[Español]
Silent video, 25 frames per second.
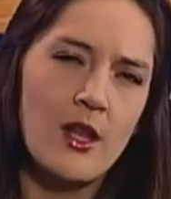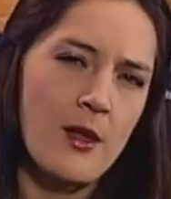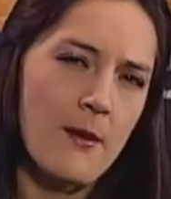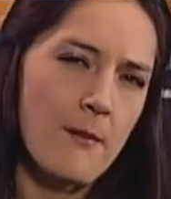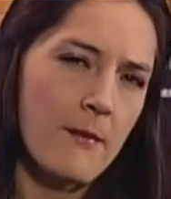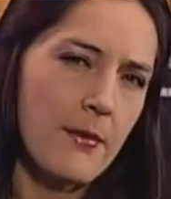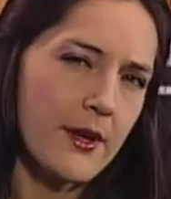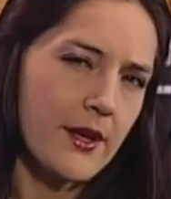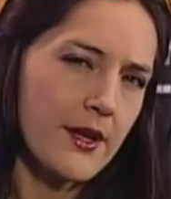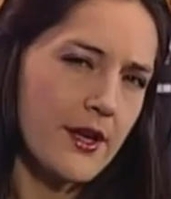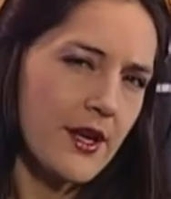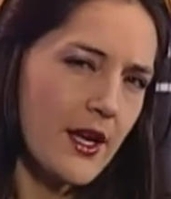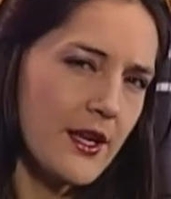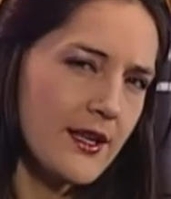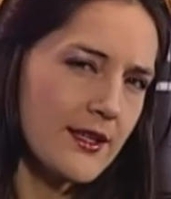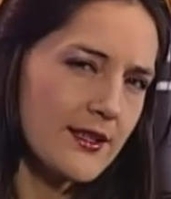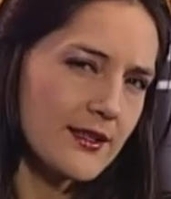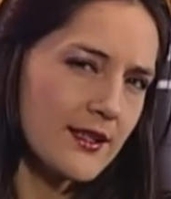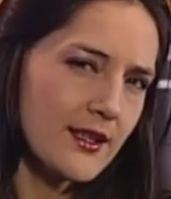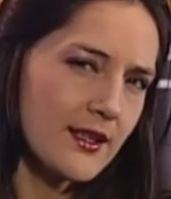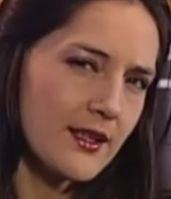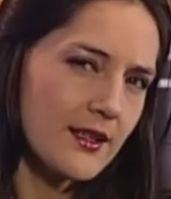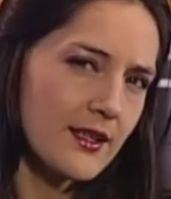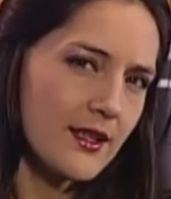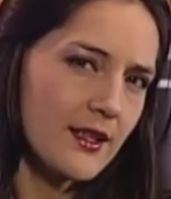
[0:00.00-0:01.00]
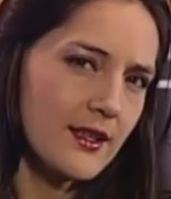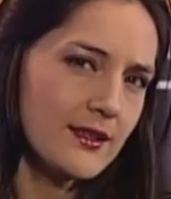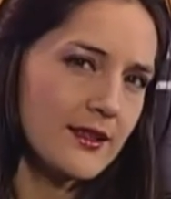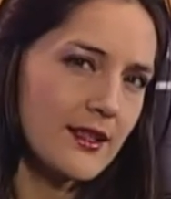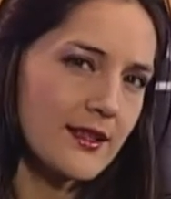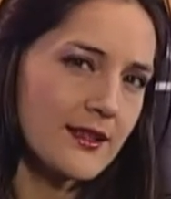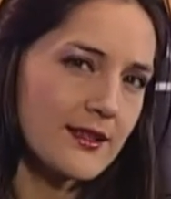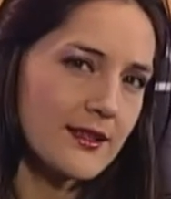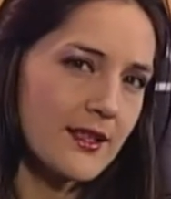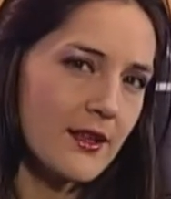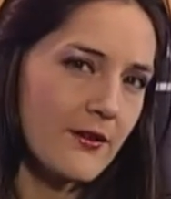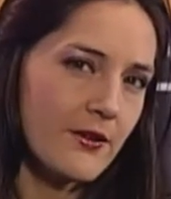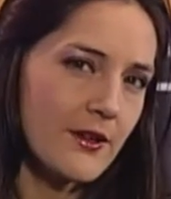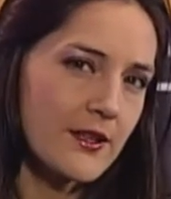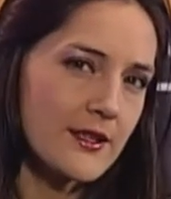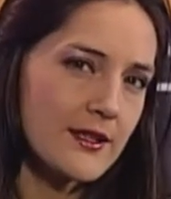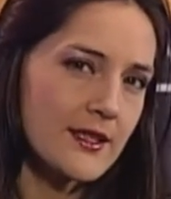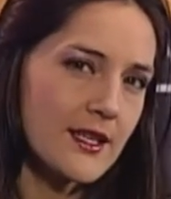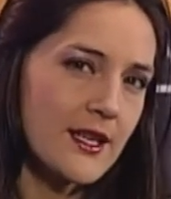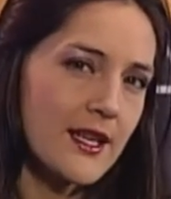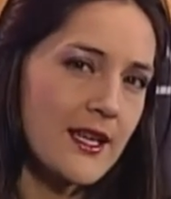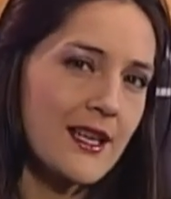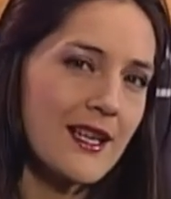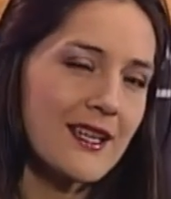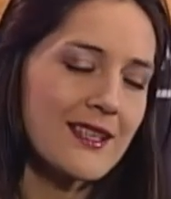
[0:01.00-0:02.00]
para analizar estas
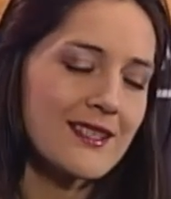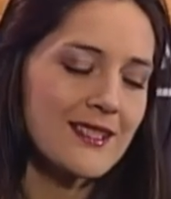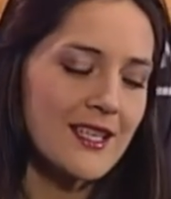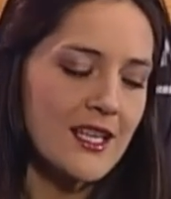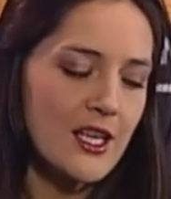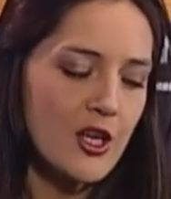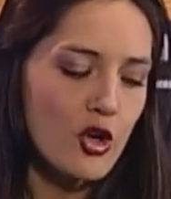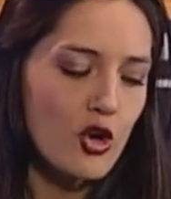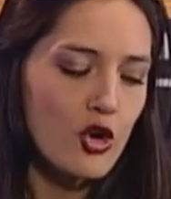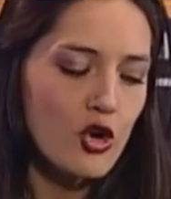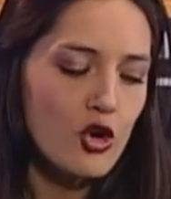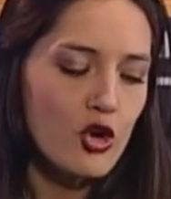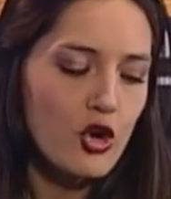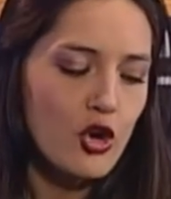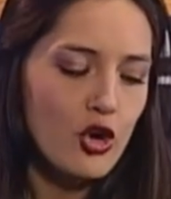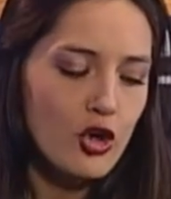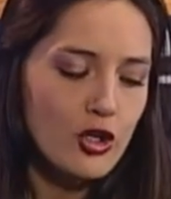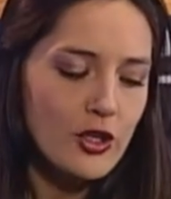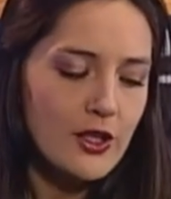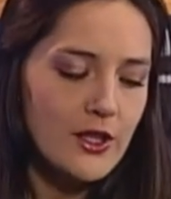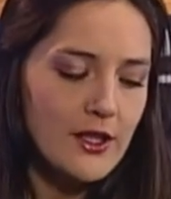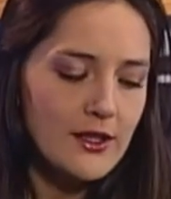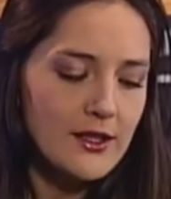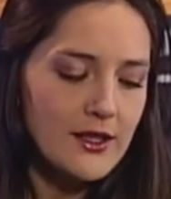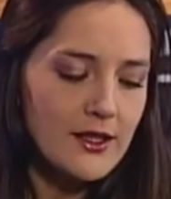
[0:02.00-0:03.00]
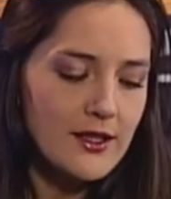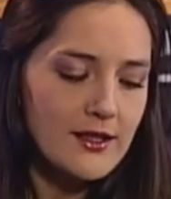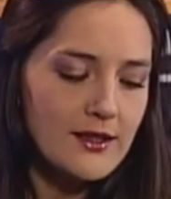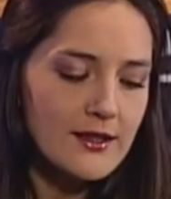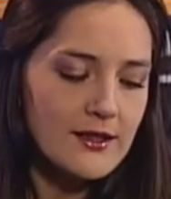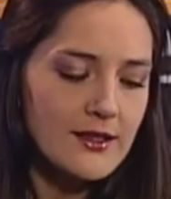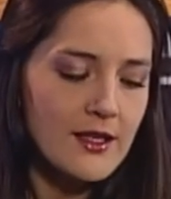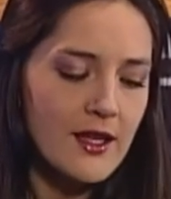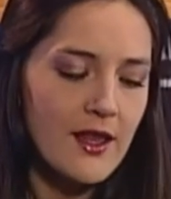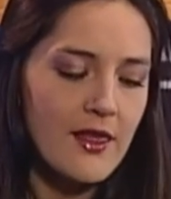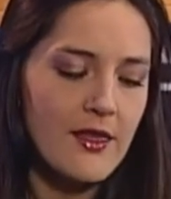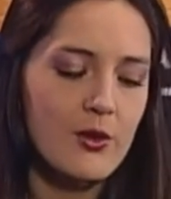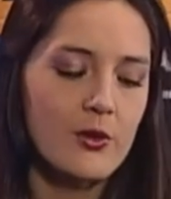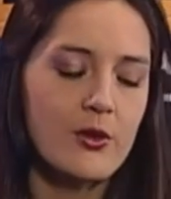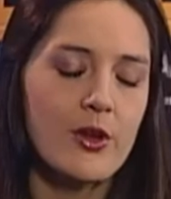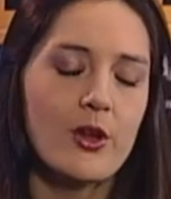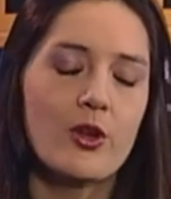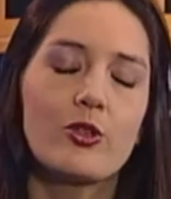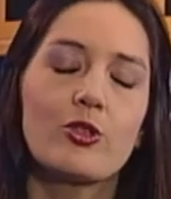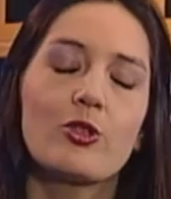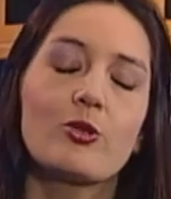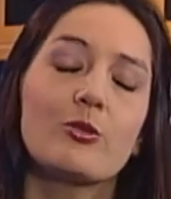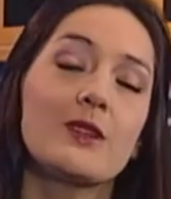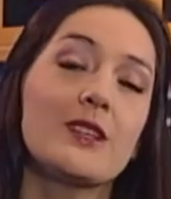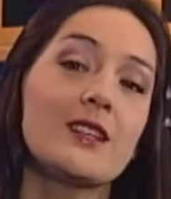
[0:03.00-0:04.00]
cifras y las incógnitas de una
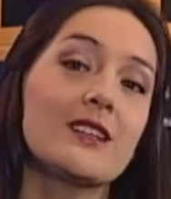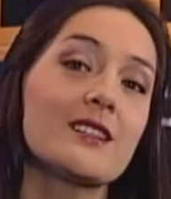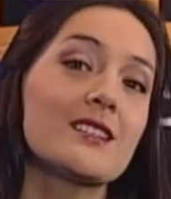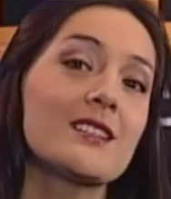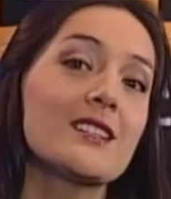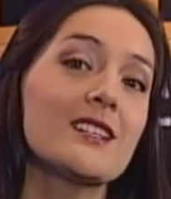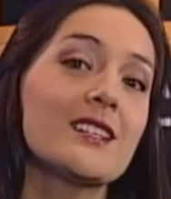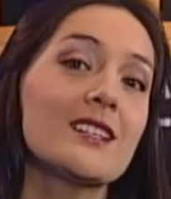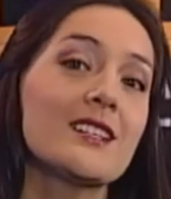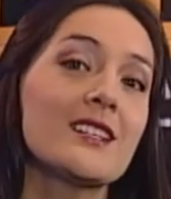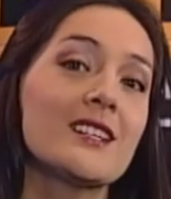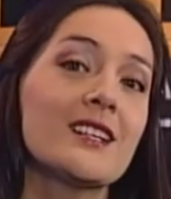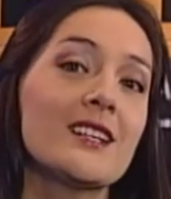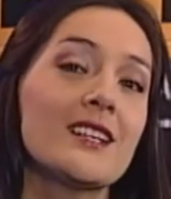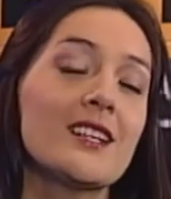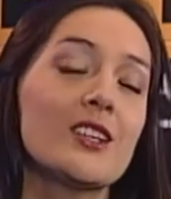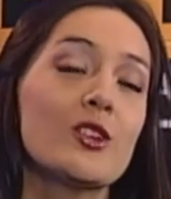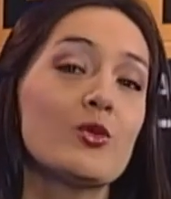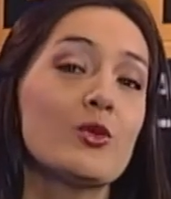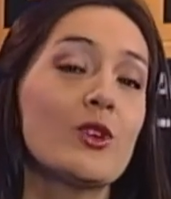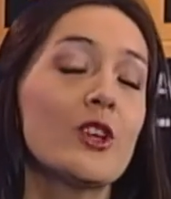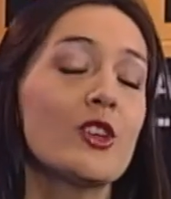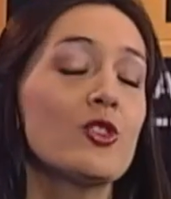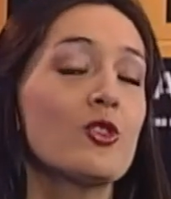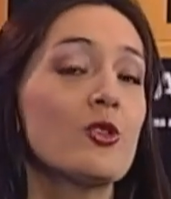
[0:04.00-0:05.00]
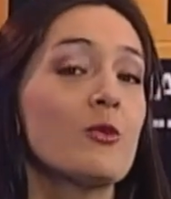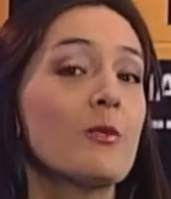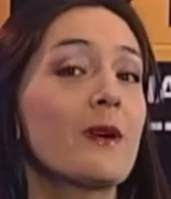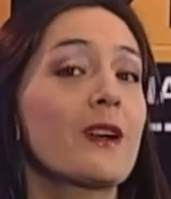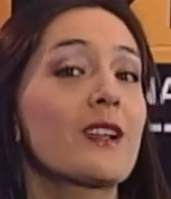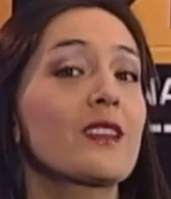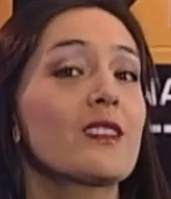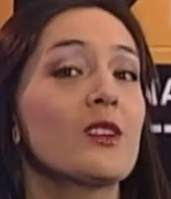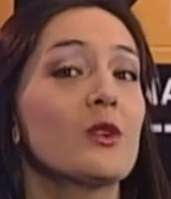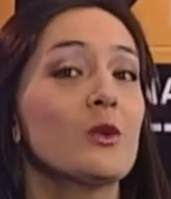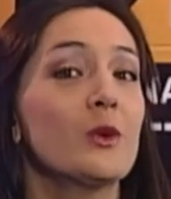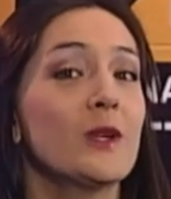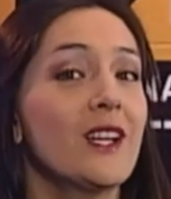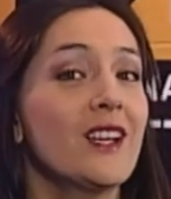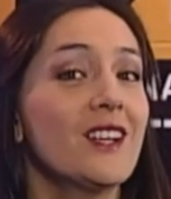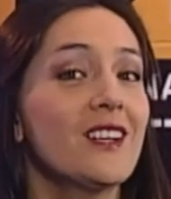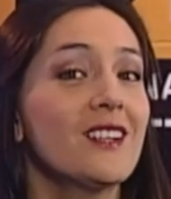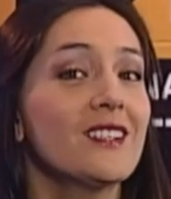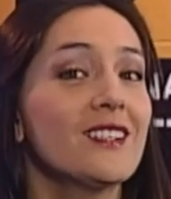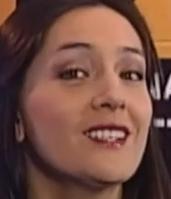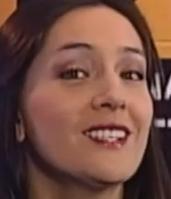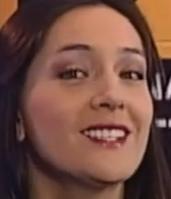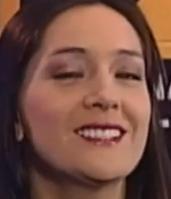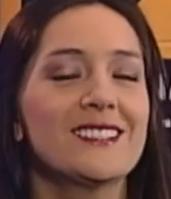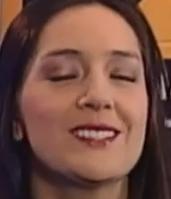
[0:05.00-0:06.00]
economía chilena en un año particular.
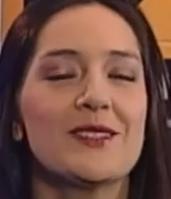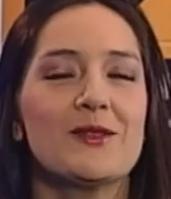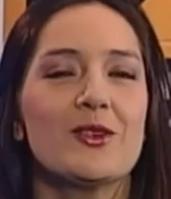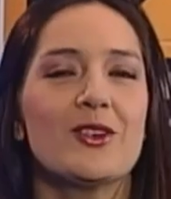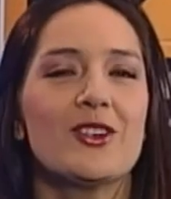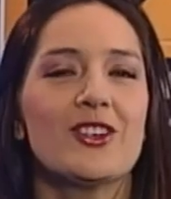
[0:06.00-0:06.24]
Estamos